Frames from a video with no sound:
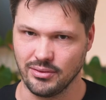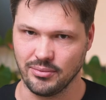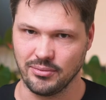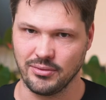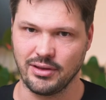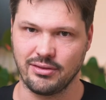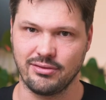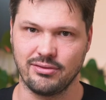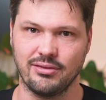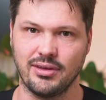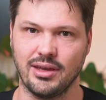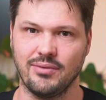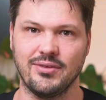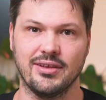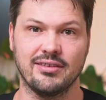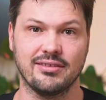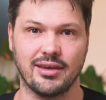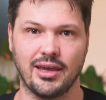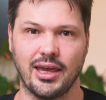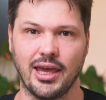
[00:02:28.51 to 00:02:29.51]
um das zu sehen,
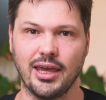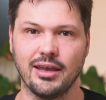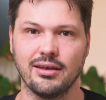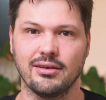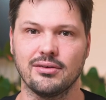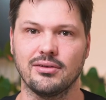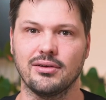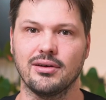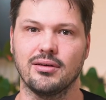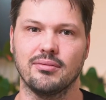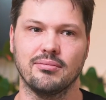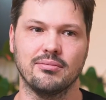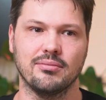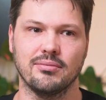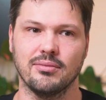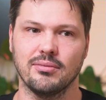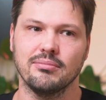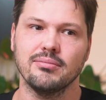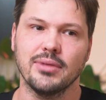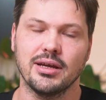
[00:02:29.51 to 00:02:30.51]
wie es geht, ähm,